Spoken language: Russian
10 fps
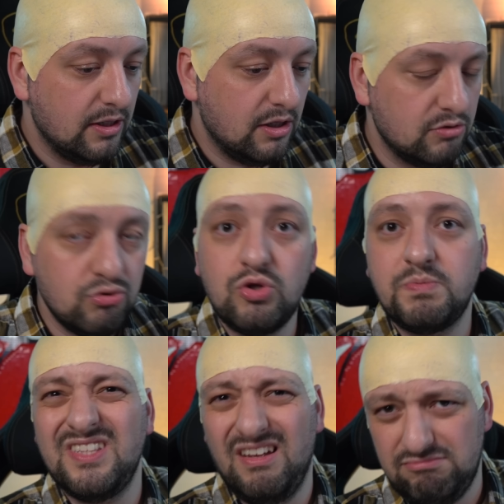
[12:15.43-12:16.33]
Э, ну,
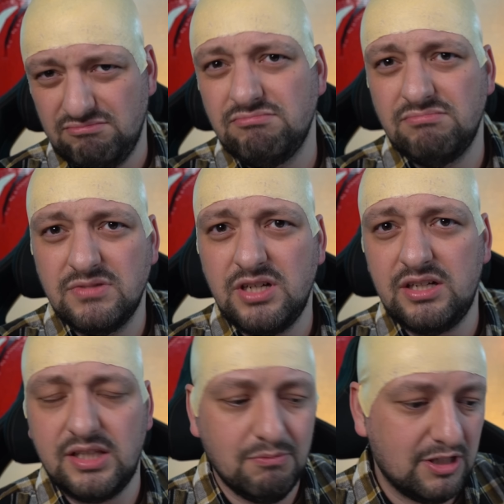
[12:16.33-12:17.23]
собственно,
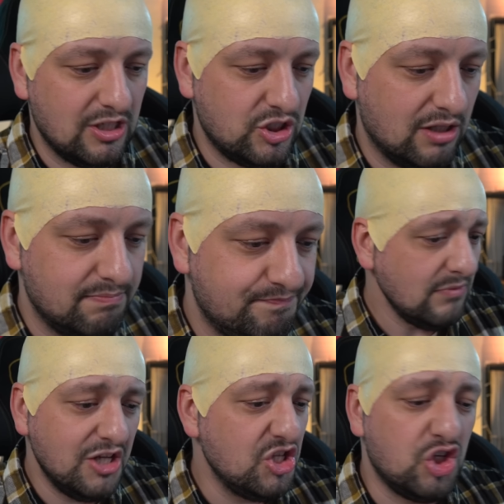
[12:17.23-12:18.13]
как и Ким Кардашьян
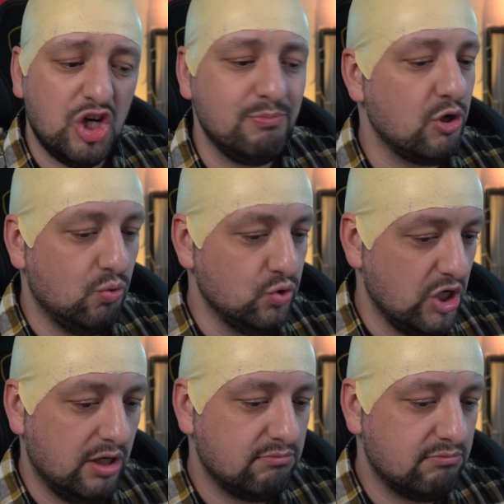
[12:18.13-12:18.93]
ничем не хуже.